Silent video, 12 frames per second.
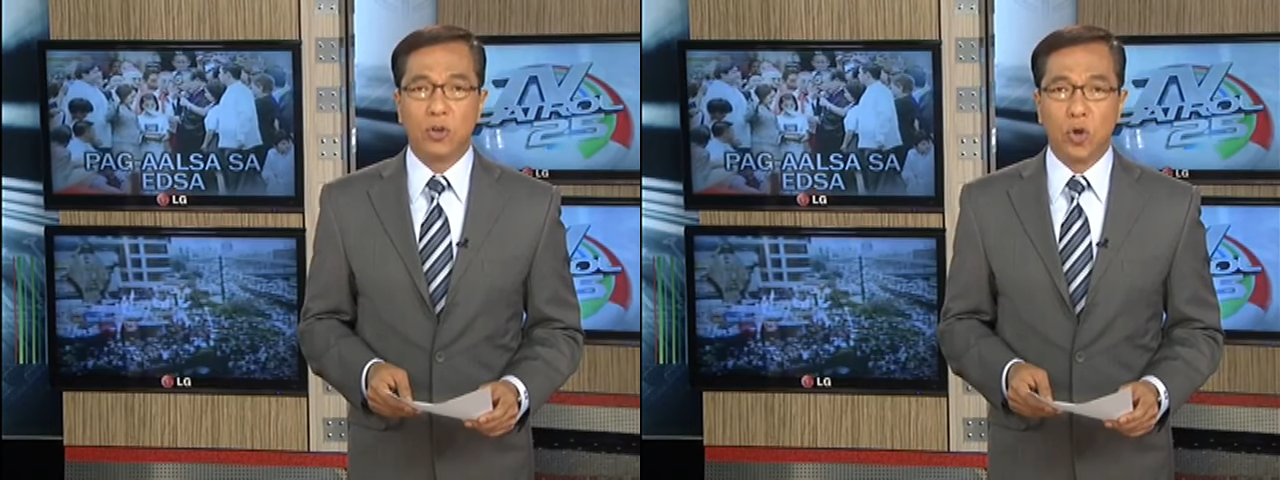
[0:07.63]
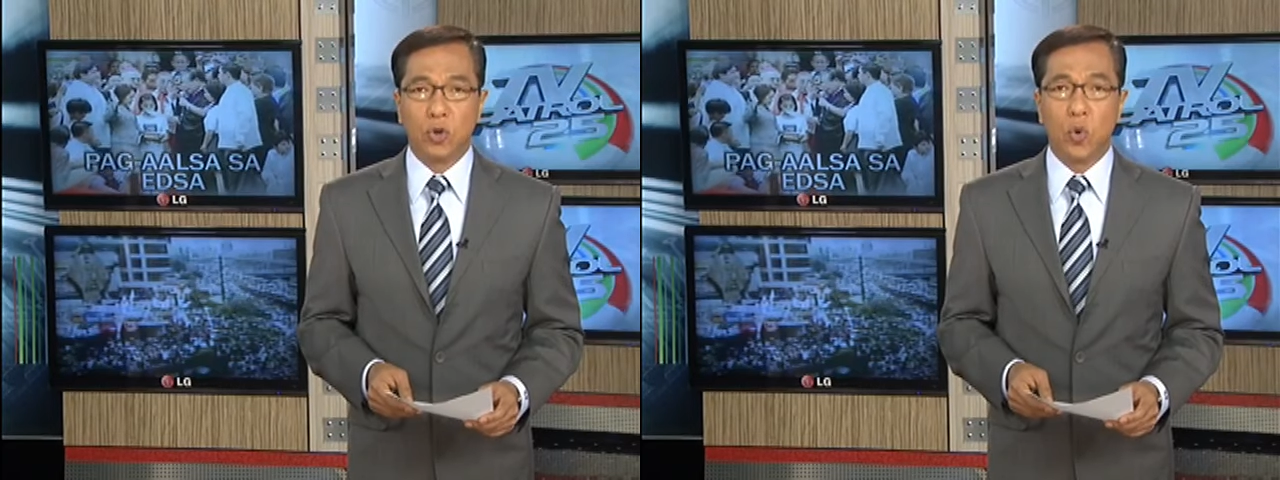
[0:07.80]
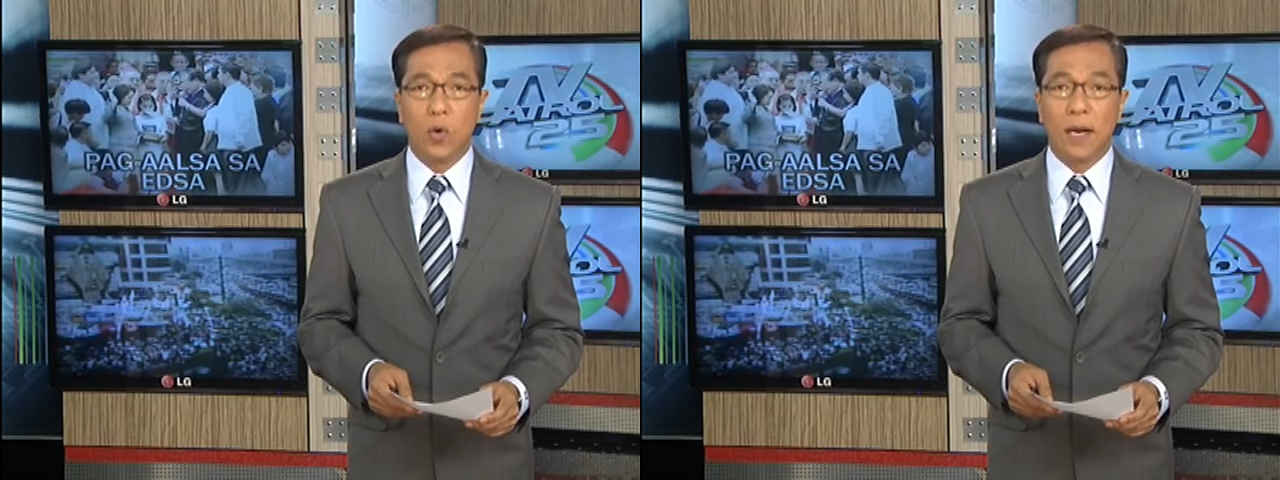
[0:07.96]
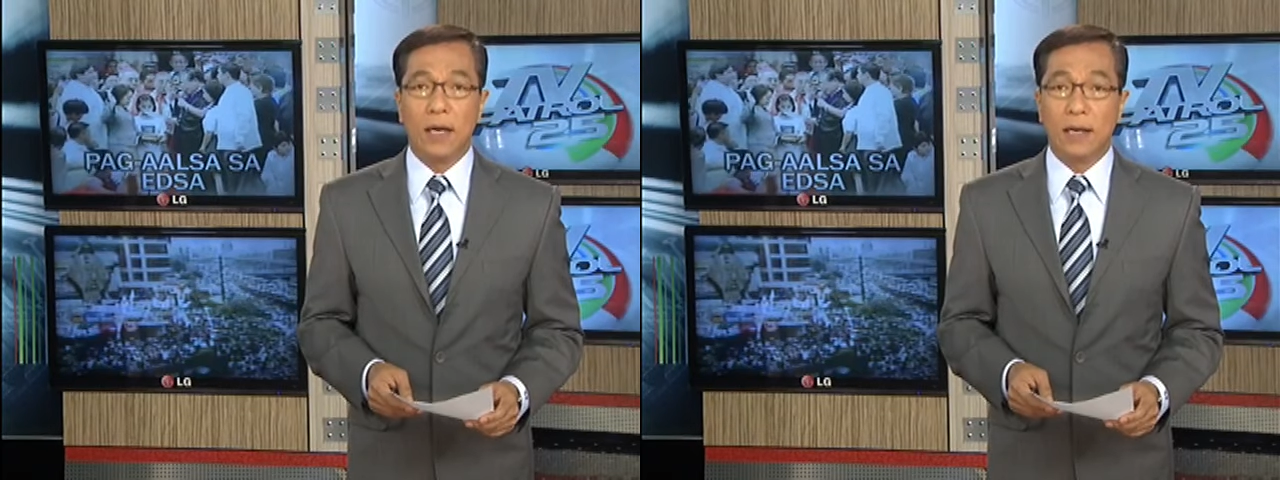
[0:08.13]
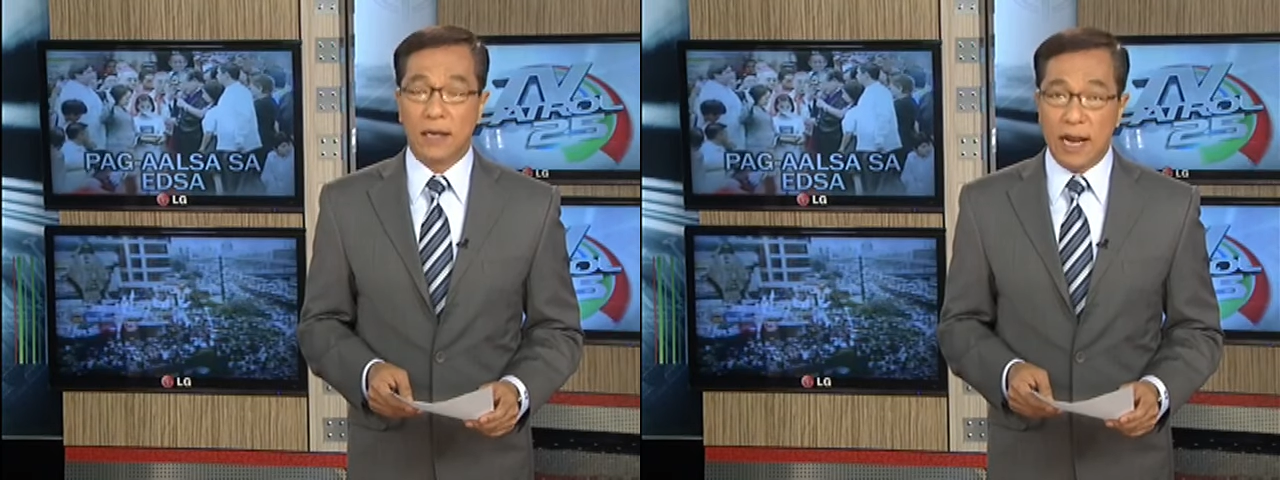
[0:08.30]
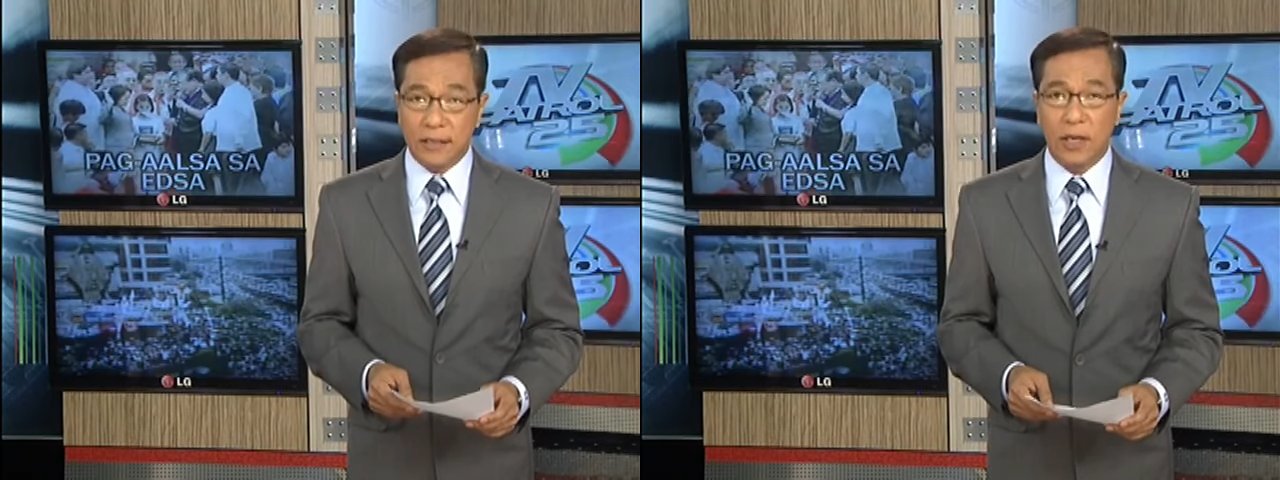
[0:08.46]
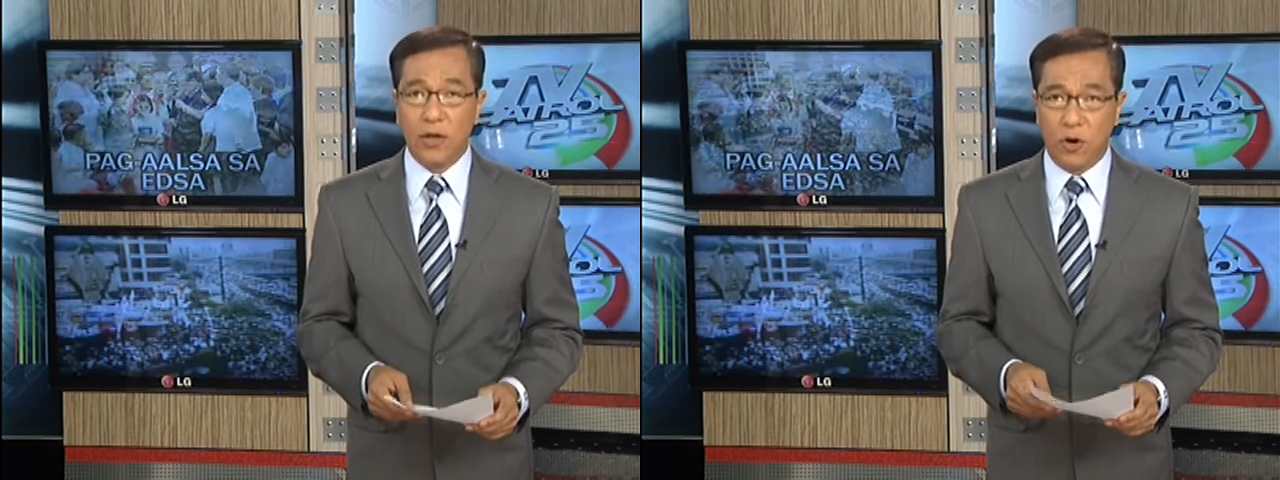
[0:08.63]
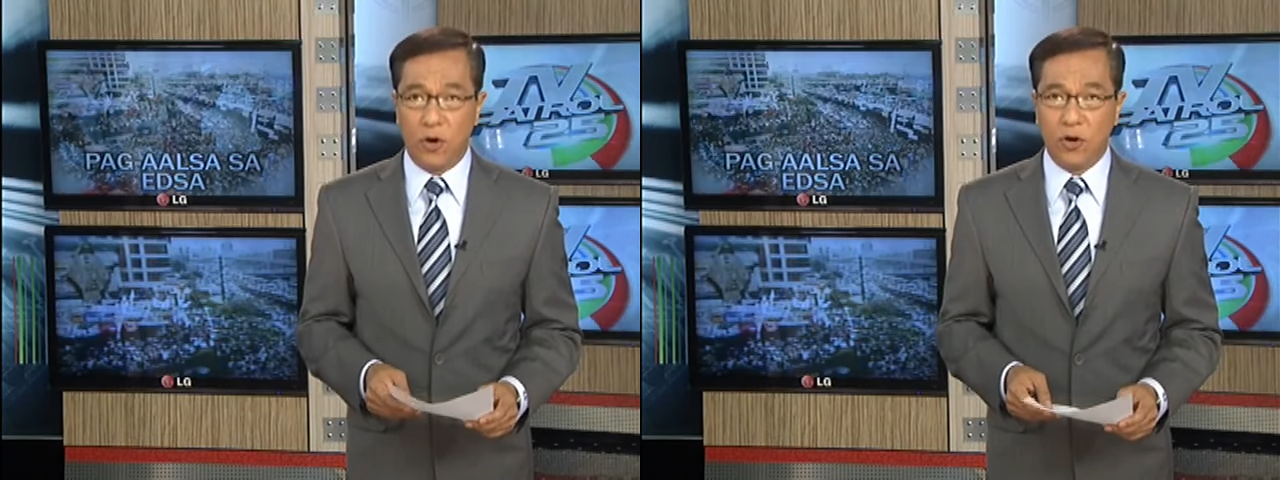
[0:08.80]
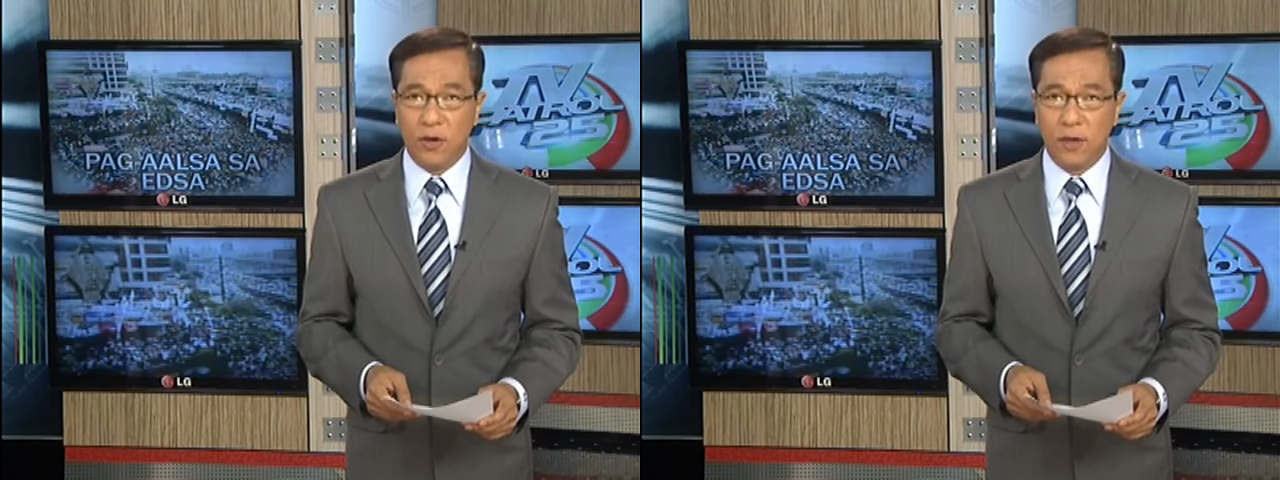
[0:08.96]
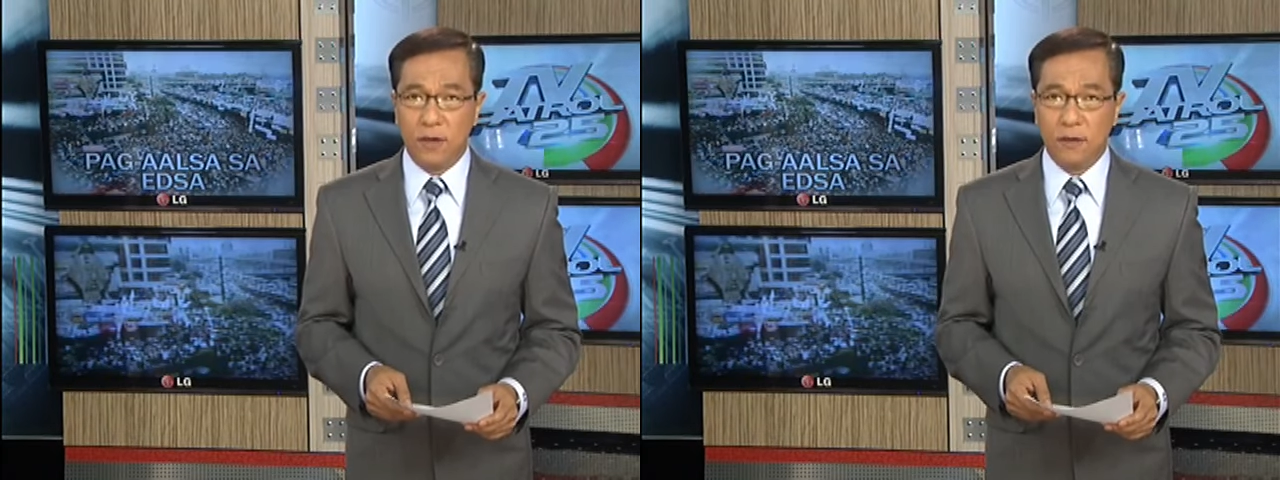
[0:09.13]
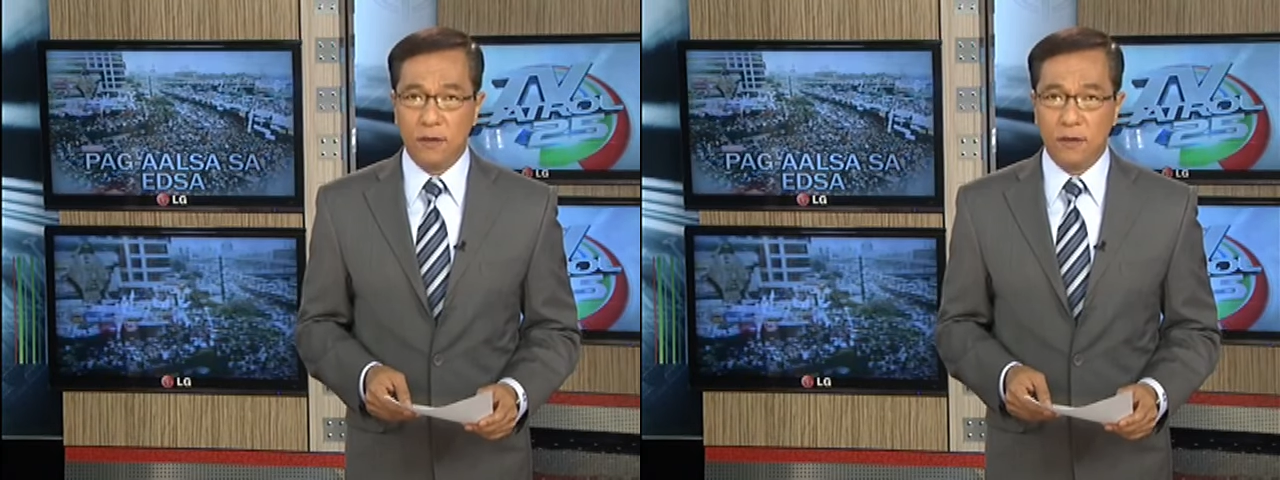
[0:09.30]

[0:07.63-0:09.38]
tinutukan natin noon